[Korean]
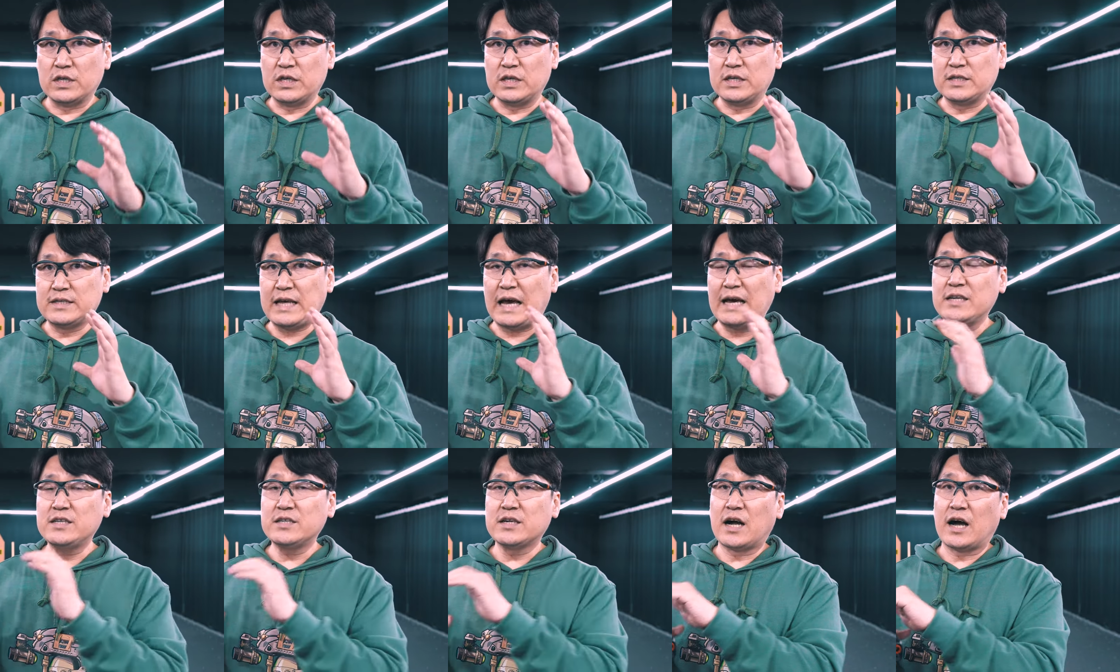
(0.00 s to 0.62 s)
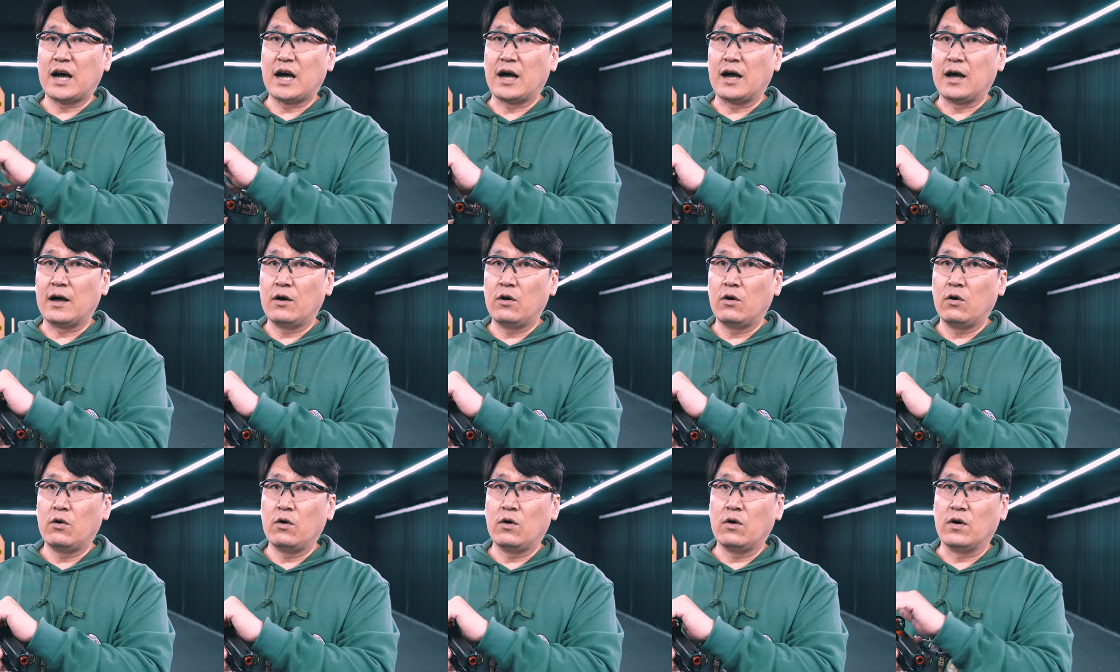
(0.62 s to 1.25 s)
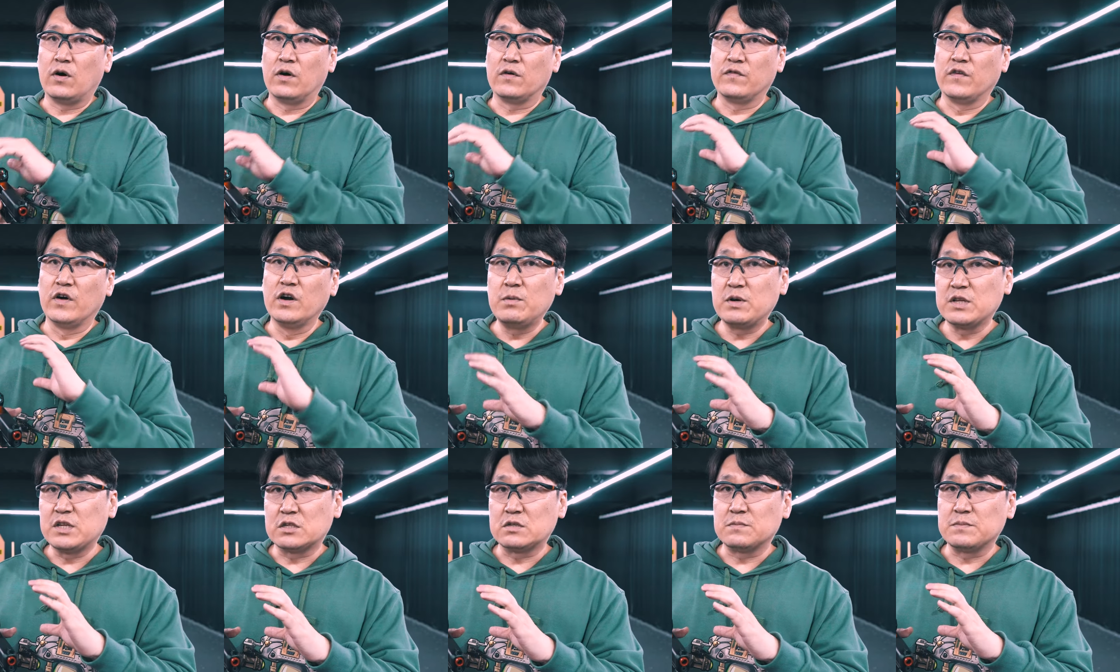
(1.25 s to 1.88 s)
이 사이즈가 어,
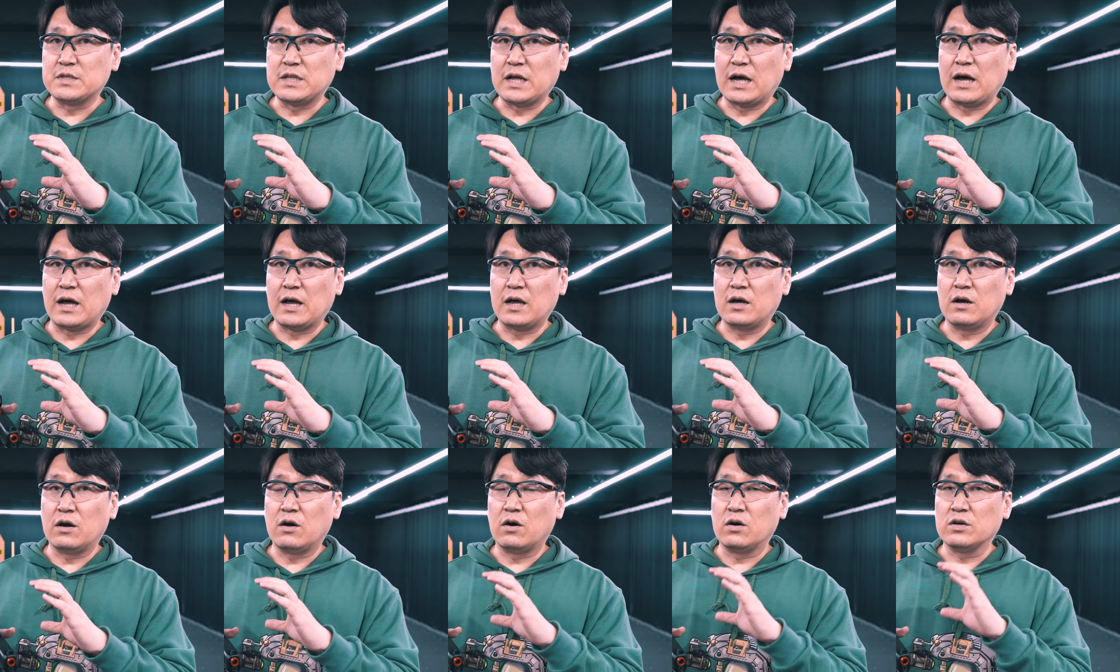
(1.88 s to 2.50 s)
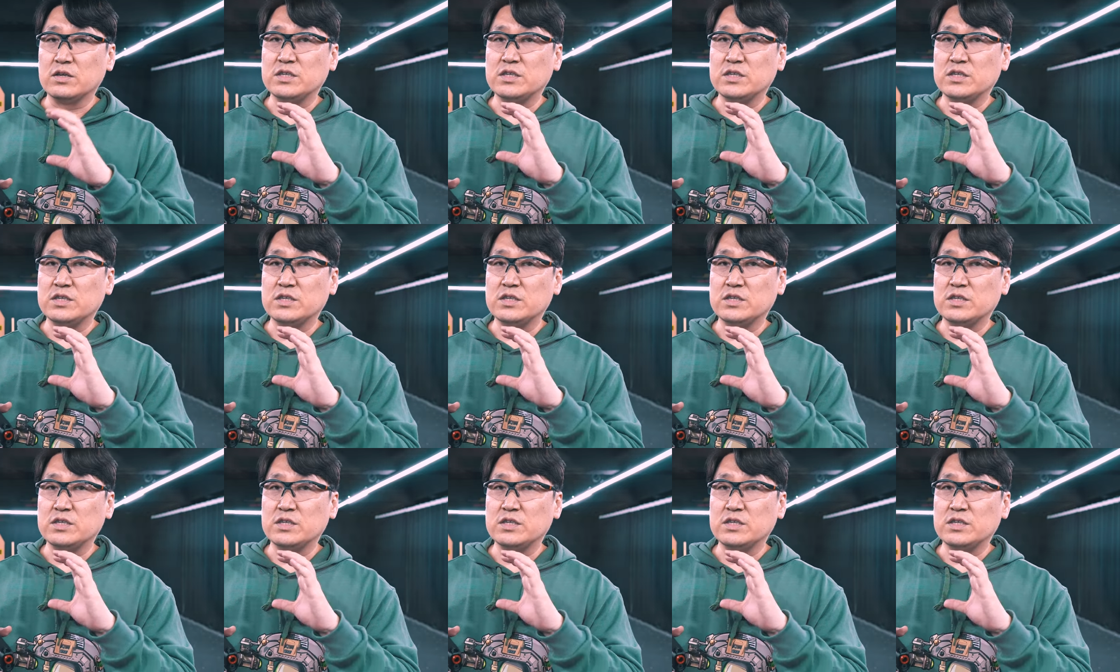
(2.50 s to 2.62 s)
넓어졌습니다. 어,